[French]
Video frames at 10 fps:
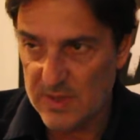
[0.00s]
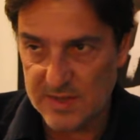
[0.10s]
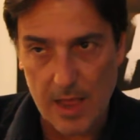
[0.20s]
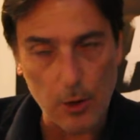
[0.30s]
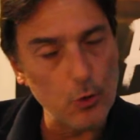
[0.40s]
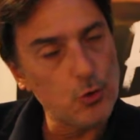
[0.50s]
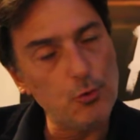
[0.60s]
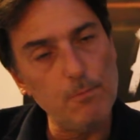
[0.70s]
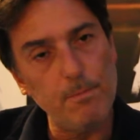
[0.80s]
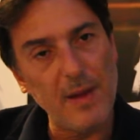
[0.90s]
C'est un
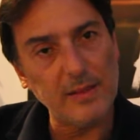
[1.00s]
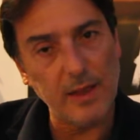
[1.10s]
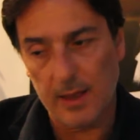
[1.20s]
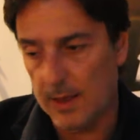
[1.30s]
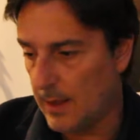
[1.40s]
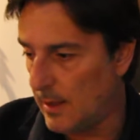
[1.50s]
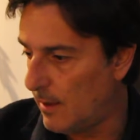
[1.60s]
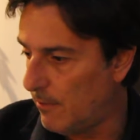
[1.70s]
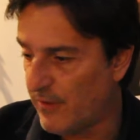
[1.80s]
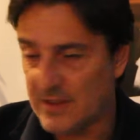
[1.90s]
costume pas
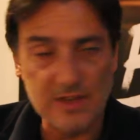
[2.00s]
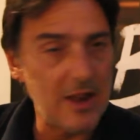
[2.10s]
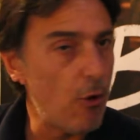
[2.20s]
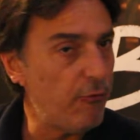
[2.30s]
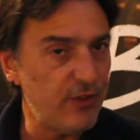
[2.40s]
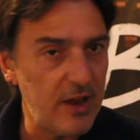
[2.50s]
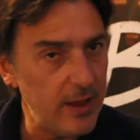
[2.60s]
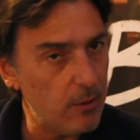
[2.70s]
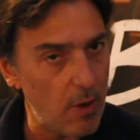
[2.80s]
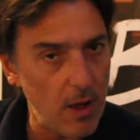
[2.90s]
très facile à
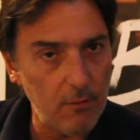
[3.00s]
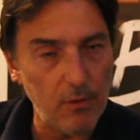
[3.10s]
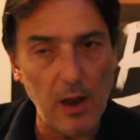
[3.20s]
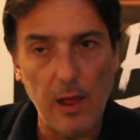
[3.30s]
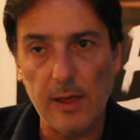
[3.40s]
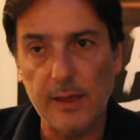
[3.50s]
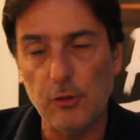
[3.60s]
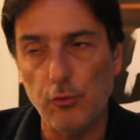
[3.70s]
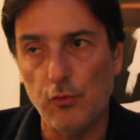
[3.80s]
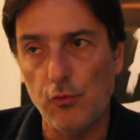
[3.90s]
enfiler, quoi. Voilà. Et
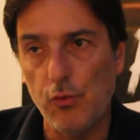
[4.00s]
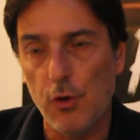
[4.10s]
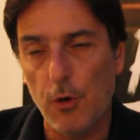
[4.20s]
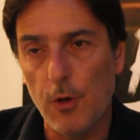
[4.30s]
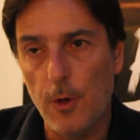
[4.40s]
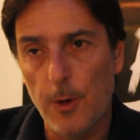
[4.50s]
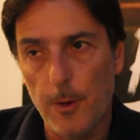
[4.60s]
du coup, euh,